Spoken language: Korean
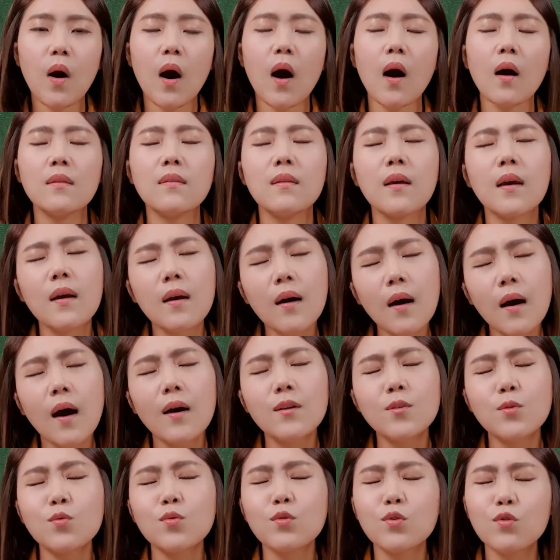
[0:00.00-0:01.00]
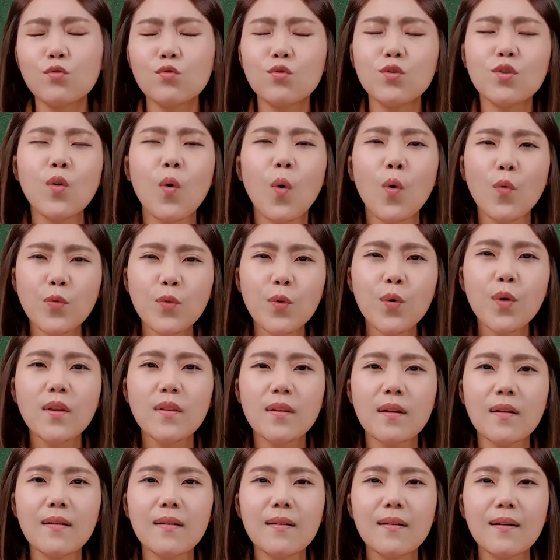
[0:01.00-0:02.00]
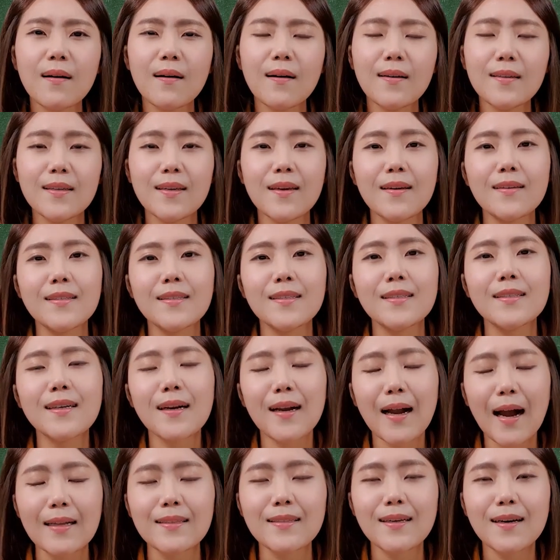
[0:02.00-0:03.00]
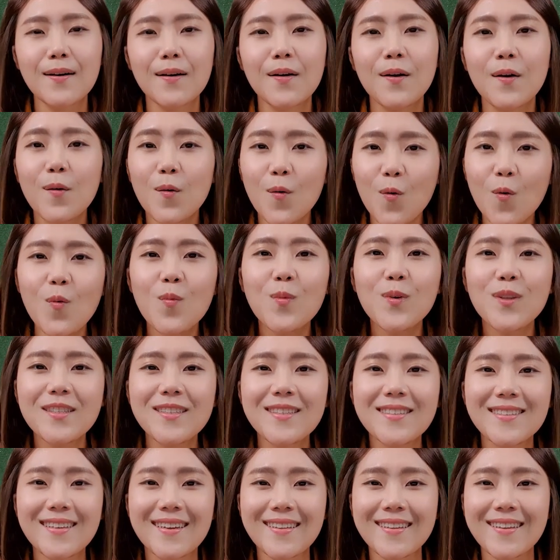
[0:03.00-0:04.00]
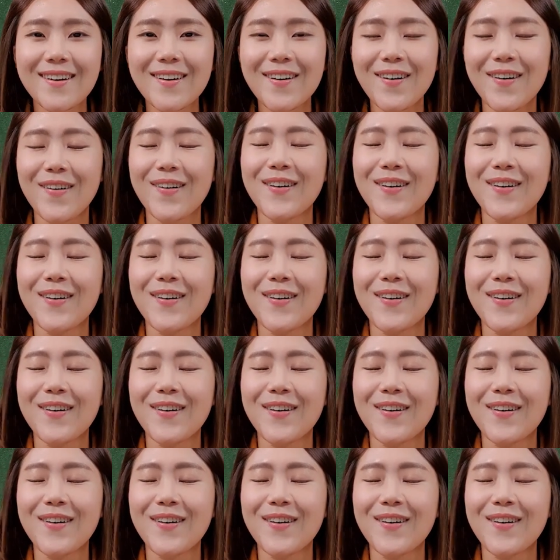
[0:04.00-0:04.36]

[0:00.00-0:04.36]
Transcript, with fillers: 아, 내가 가지고 있는 주식 어떻게 될까? 이게 진짜 가장 고민이시잖아요.